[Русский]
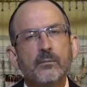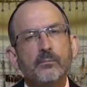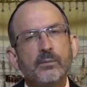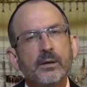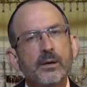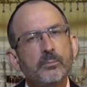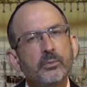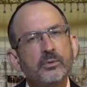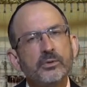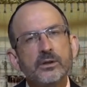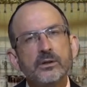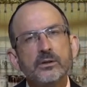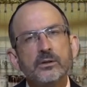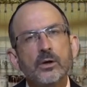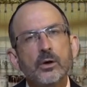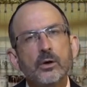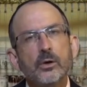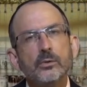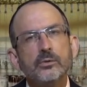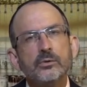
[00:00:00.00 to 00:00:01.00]

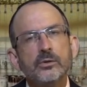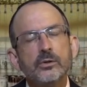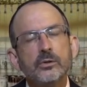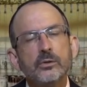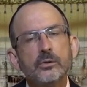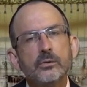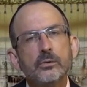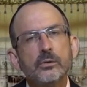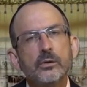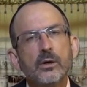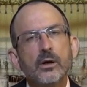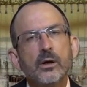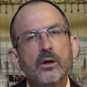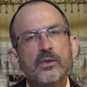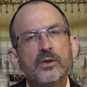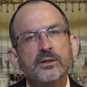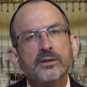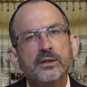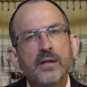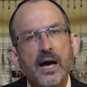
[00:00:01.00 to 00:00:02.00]
Люди не
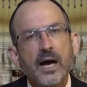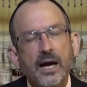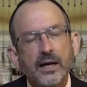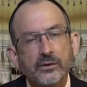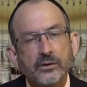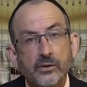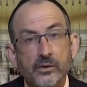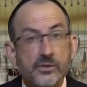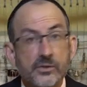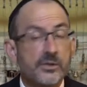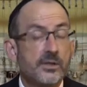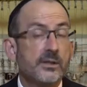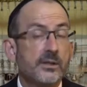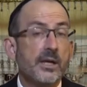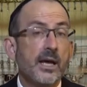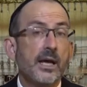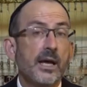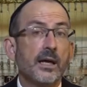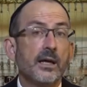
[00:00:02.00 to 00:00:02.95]
обращались к врачам в шаббат.